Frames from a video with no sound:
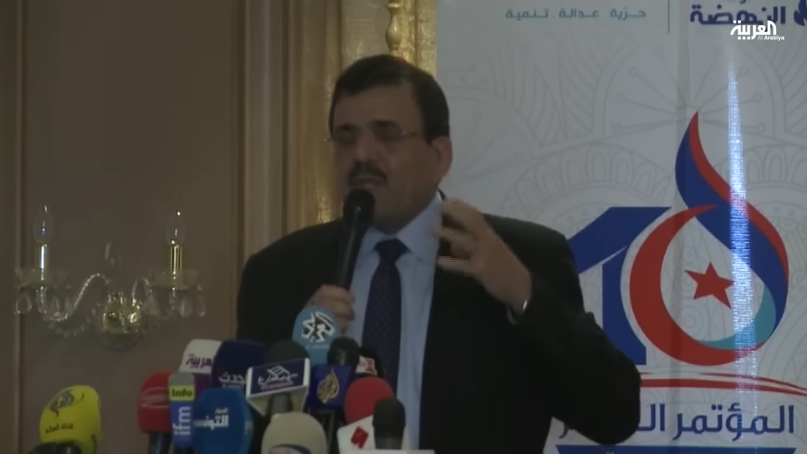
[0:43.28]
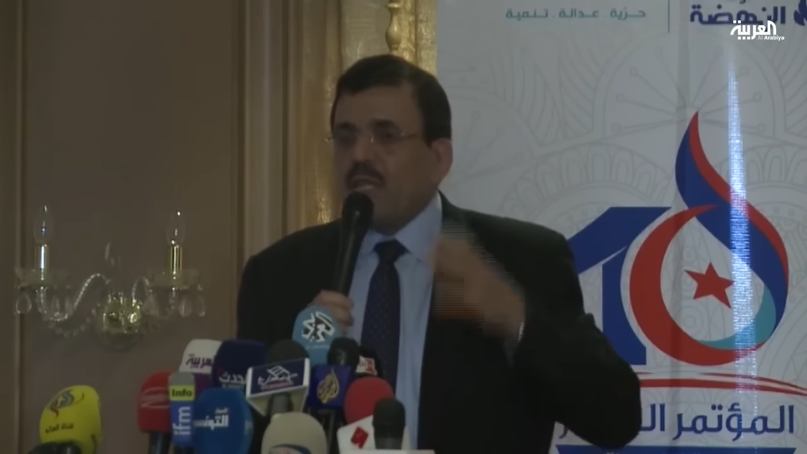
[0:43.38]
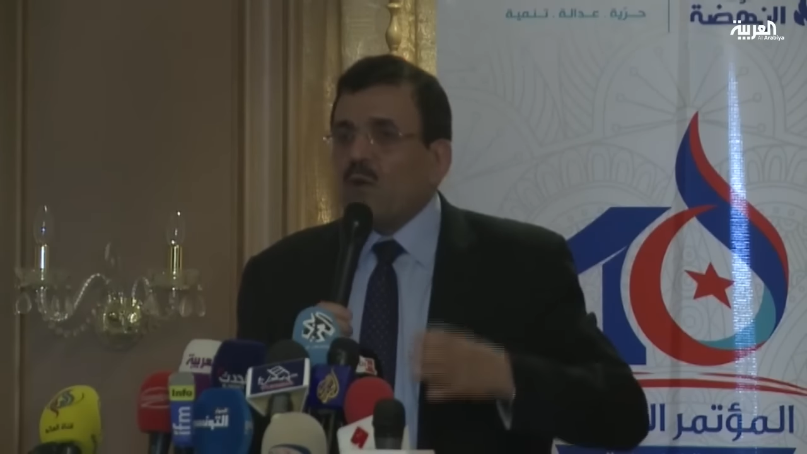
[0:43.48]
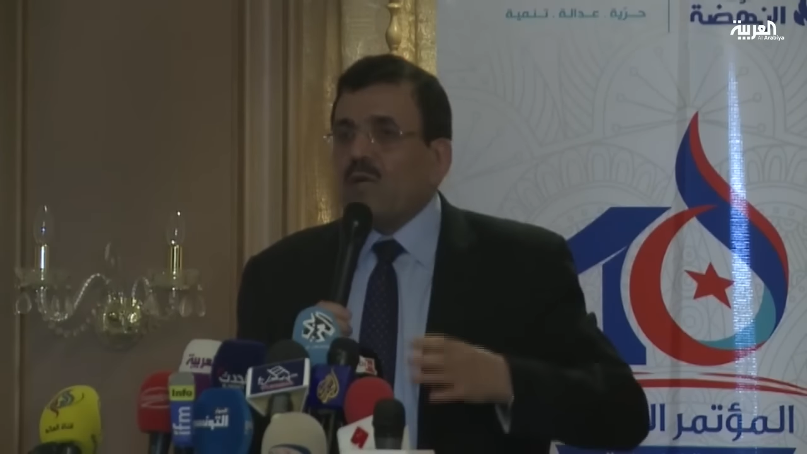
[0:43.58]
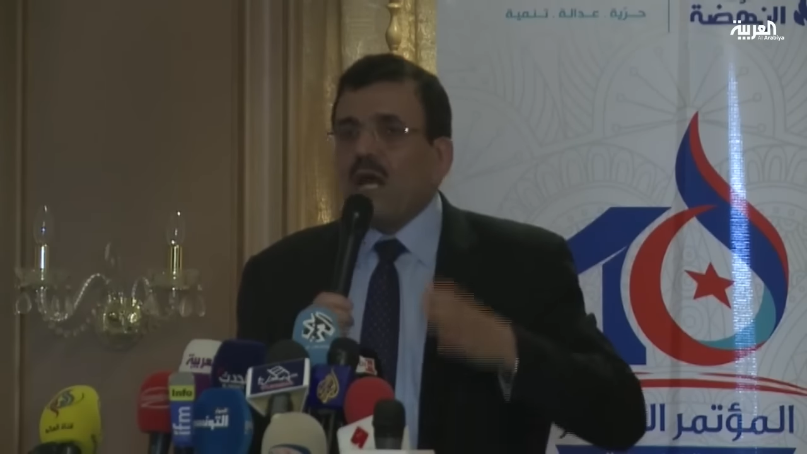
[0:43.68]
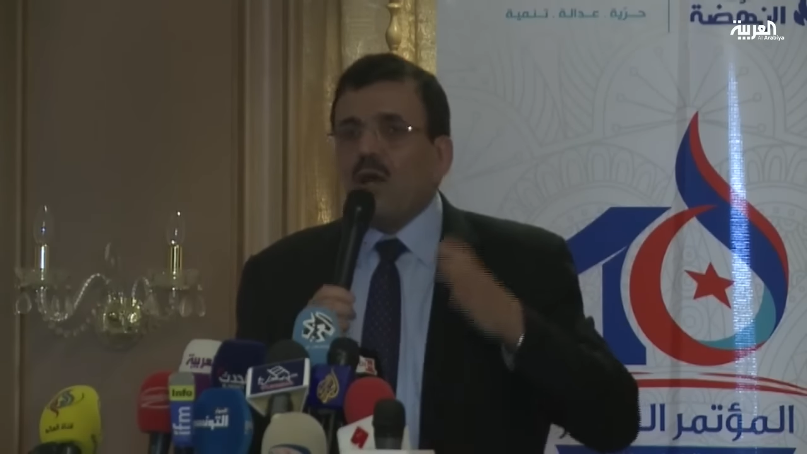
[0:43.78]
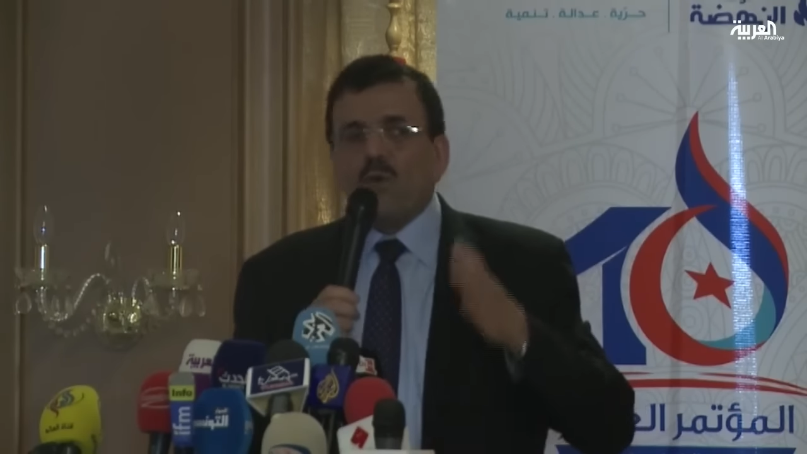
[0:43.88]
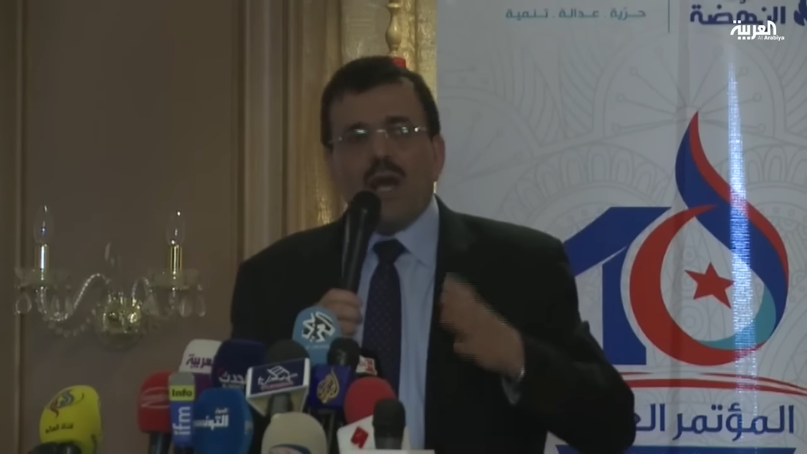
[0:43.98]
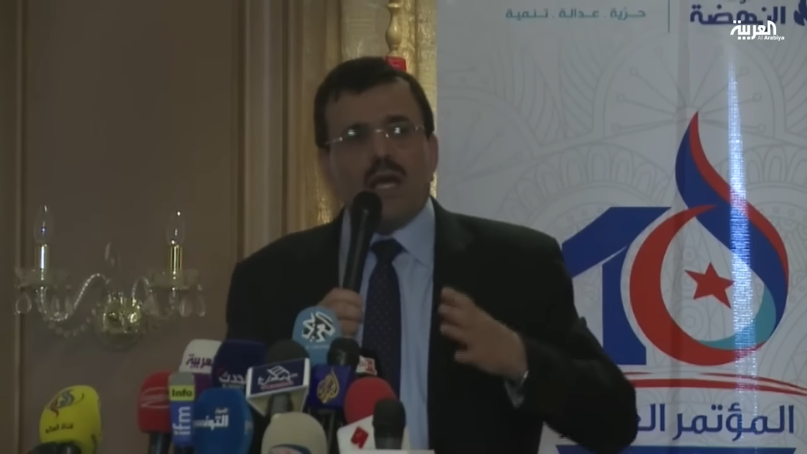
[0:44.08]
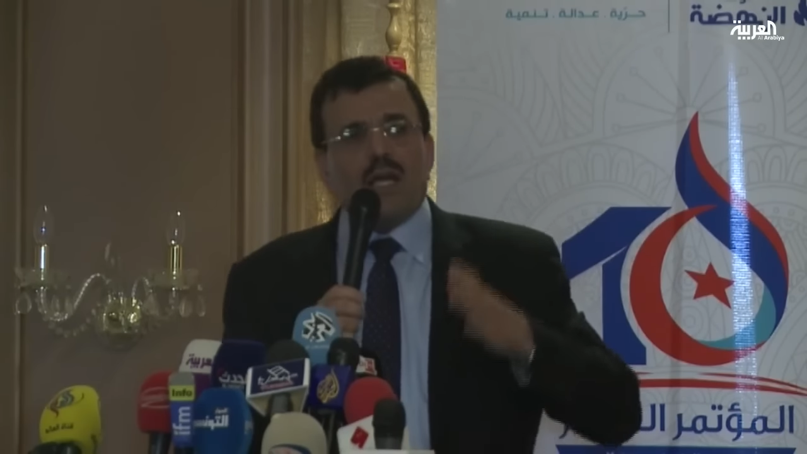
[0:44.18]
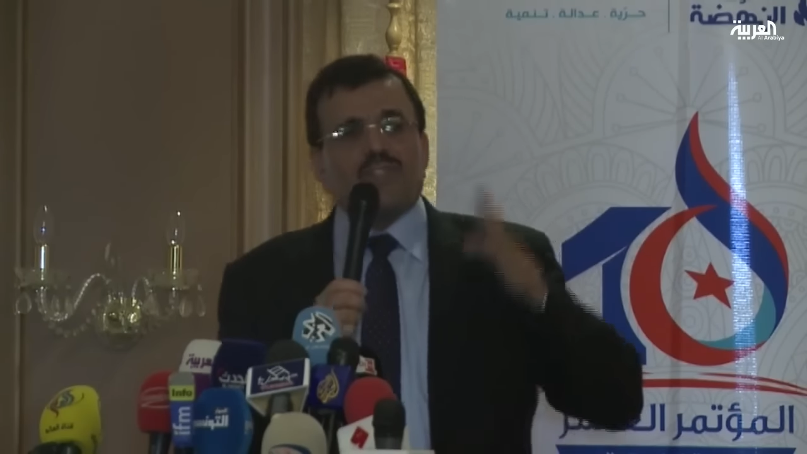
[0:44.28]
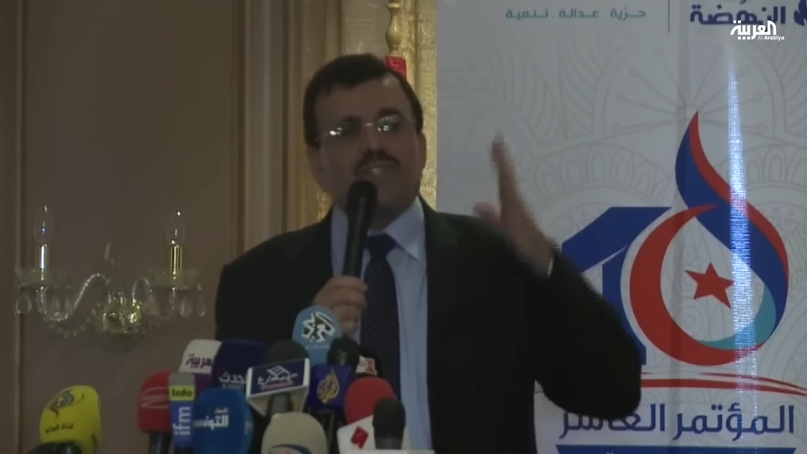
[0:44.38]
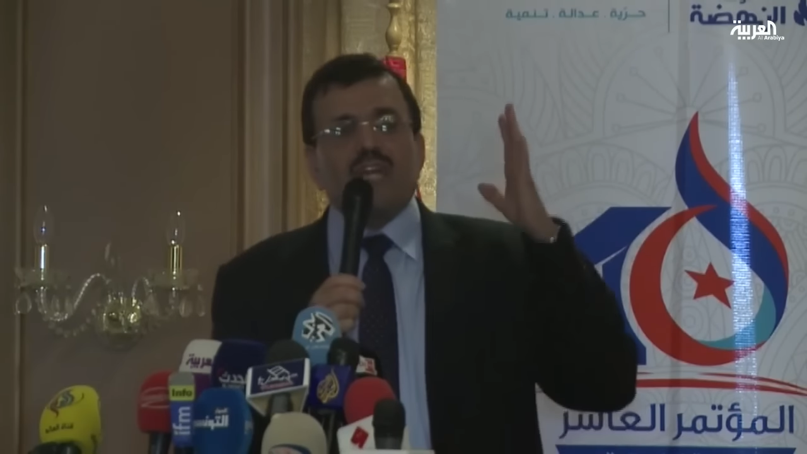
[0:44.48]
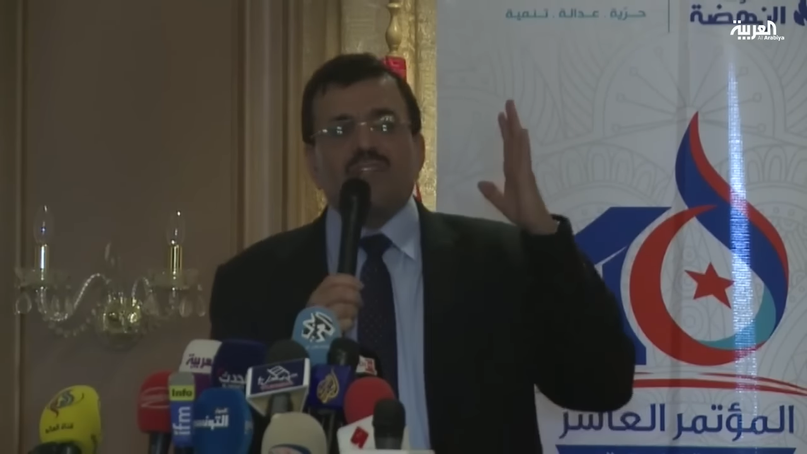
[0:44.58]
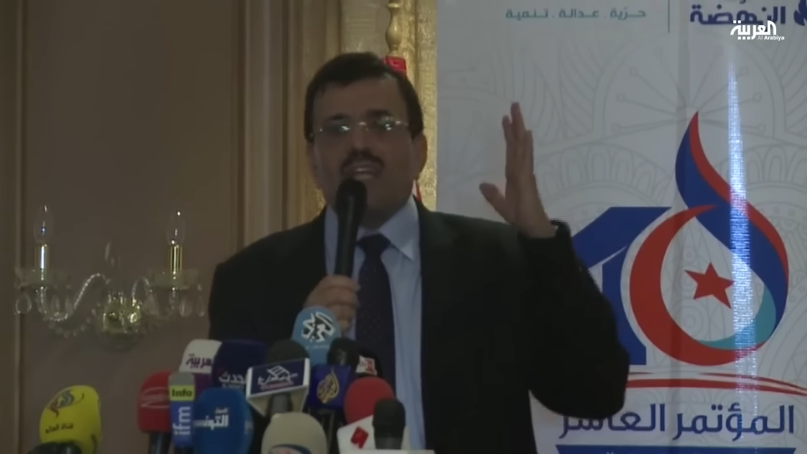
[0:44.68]
دورها هو
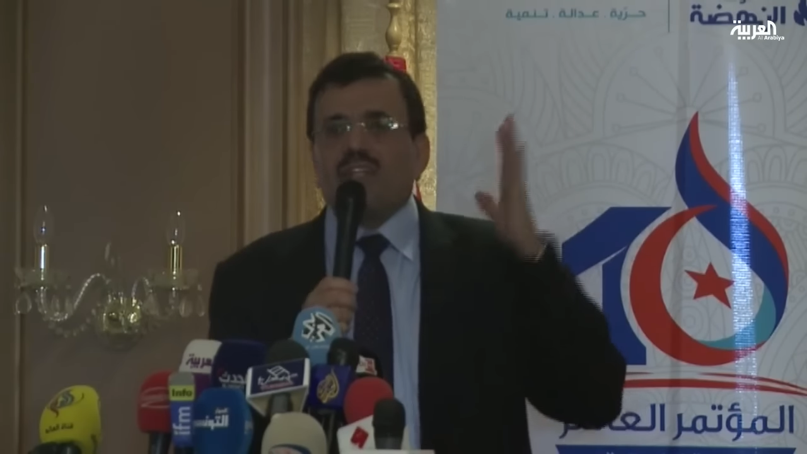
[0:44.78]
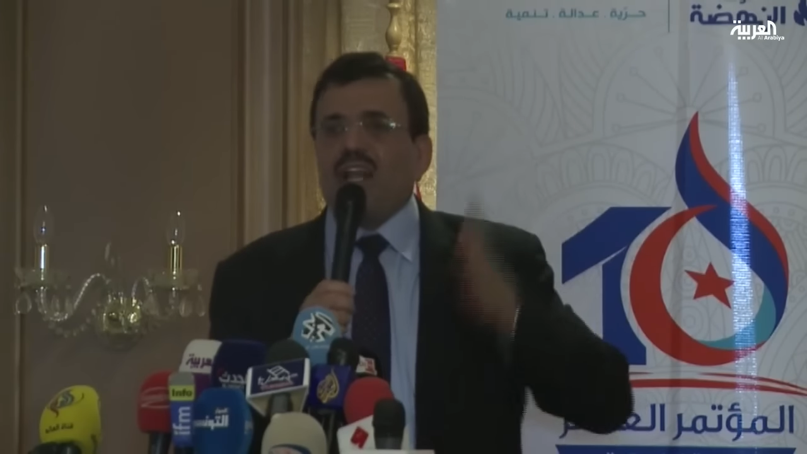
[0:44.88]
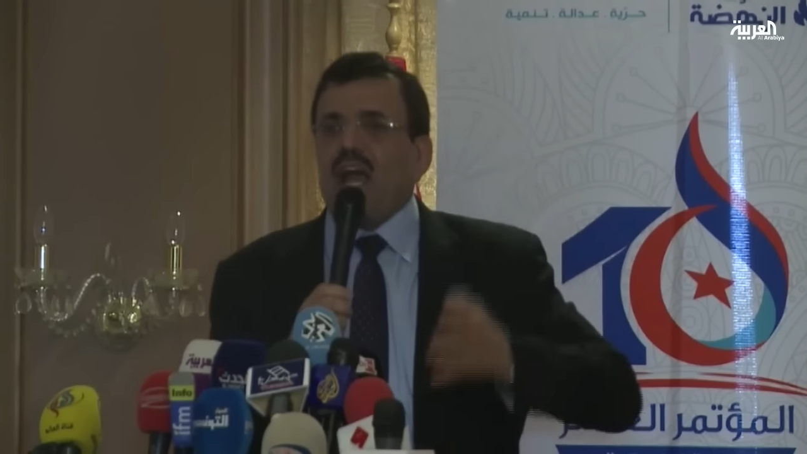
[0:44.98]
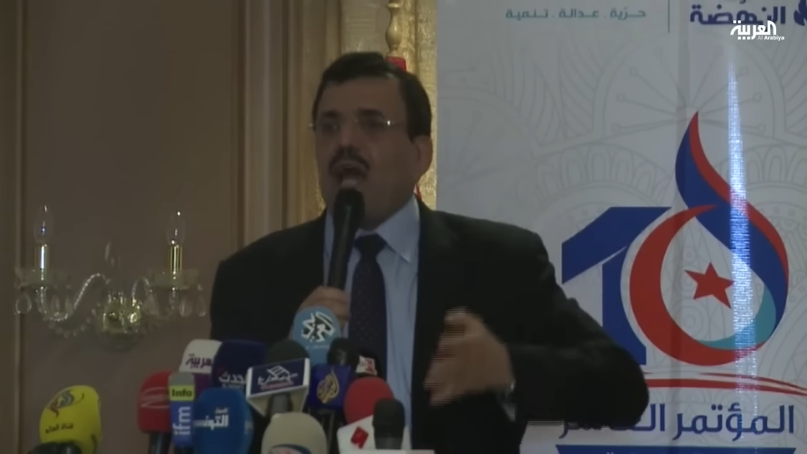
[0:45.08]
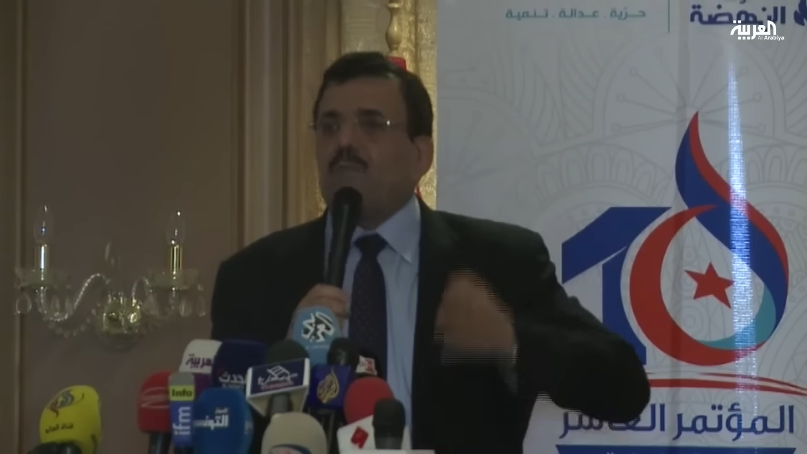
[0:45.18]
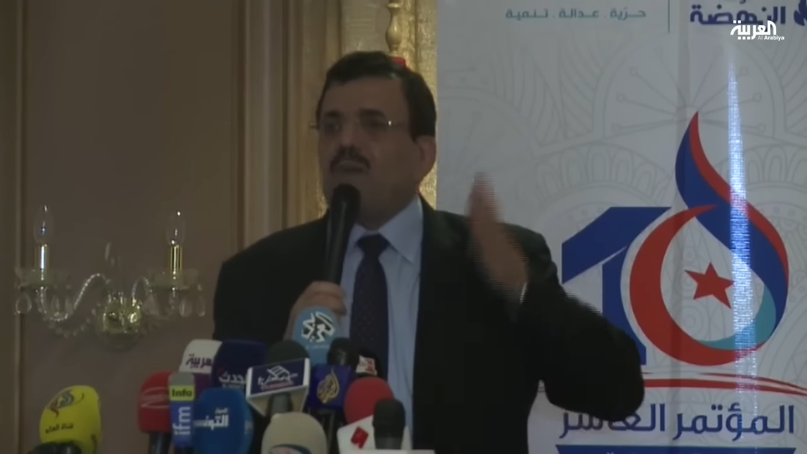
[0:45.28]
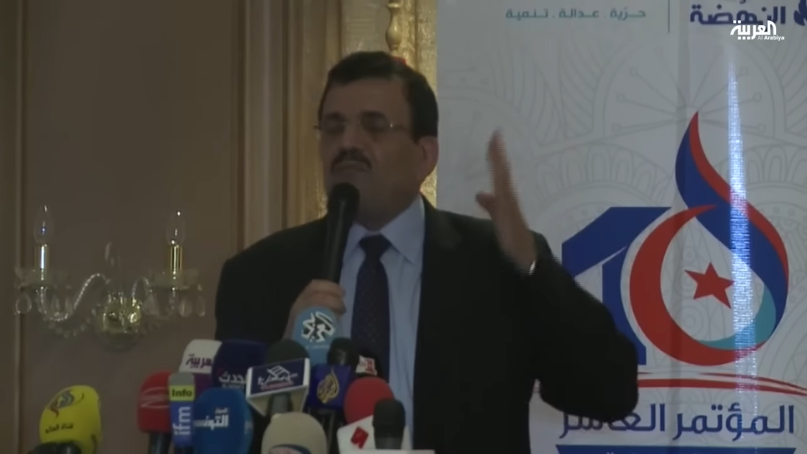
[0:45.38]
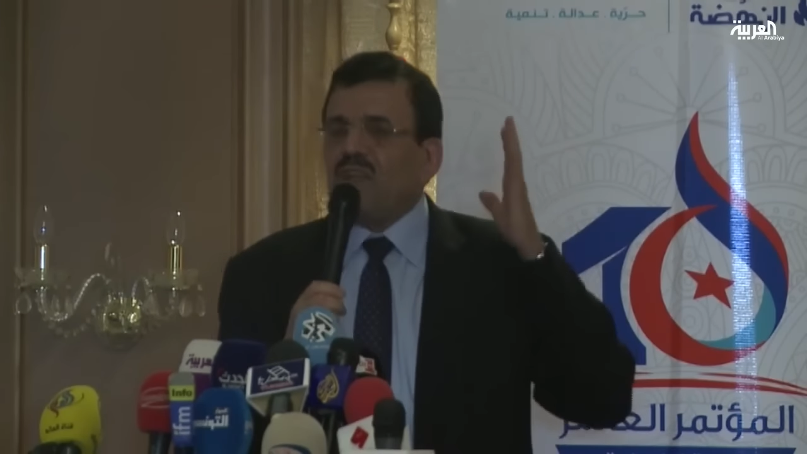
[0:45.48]
السياسات العامة